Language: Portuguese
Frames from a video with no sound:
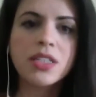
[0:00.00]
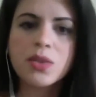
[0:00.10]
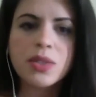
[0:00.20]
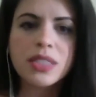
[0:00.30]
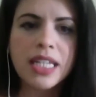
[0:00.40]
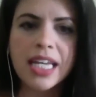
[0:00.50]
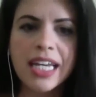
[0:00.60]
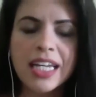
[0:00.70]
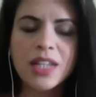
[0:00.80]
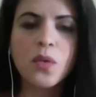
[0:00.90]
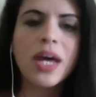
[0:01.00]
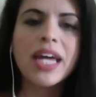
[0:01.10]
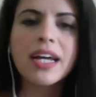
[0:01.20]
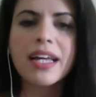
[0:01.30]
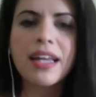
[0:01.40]
isso, assim, não
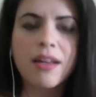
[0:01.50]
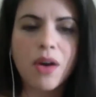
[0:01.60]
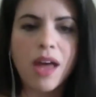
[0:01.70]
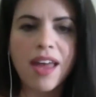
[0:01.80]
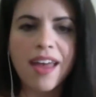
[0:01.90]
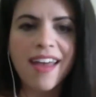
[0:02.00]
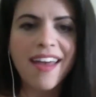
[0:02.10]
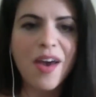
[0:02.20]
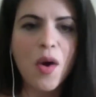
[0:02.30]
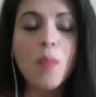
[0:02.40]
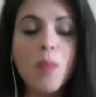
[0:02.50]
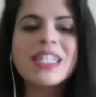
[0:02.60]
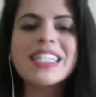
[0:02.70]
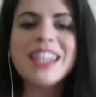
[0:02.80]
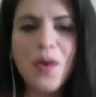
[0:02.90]
era é, é,
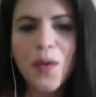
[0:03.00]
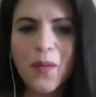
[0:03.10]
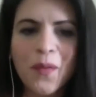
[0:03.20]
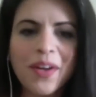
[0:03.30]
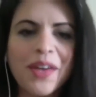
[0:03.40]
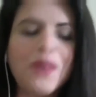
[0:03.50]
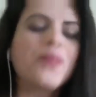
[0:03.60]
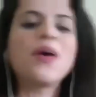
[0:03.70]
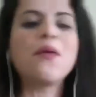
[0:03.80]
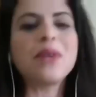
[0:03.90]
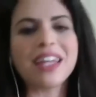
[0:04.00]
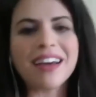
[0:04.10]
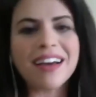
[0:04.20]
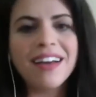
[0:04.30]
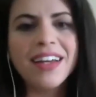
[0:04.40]
opção eu não
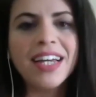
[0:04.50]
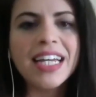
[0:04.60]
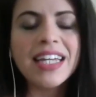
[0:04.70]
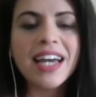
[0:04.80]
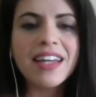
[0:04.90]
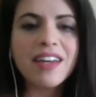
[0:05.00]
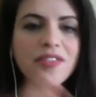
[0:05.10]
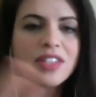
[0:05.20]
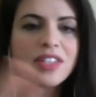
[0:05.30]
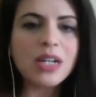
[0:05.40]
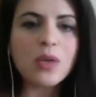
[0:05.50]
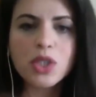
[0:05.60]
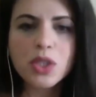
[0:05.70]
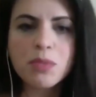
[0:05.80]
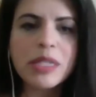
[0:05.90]
ir. E aí a vida
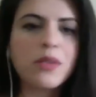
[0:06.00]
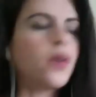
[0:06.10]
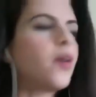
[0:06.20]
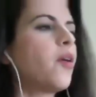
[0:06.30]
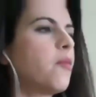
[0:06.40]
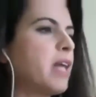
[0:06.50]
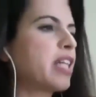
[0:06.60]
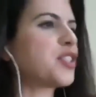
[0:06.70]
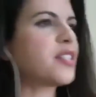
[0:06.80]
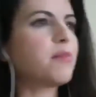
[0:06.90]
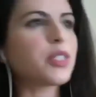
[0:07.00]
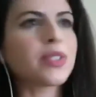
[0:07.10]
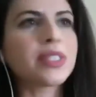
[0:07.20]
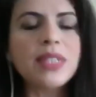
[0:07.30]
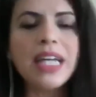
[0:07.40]
conspirou, minha tia me
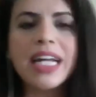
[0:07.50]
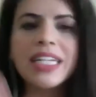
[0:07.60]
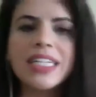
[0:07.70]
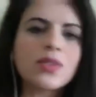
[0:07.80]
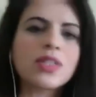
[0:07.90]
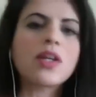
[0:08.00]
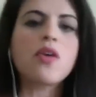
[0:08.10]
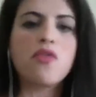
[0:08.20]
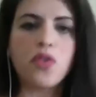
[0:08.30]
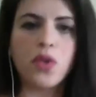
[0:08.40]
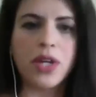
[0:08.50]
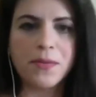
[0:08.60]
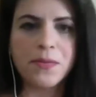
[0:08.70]
ajudando dali, não sei o que, eu fui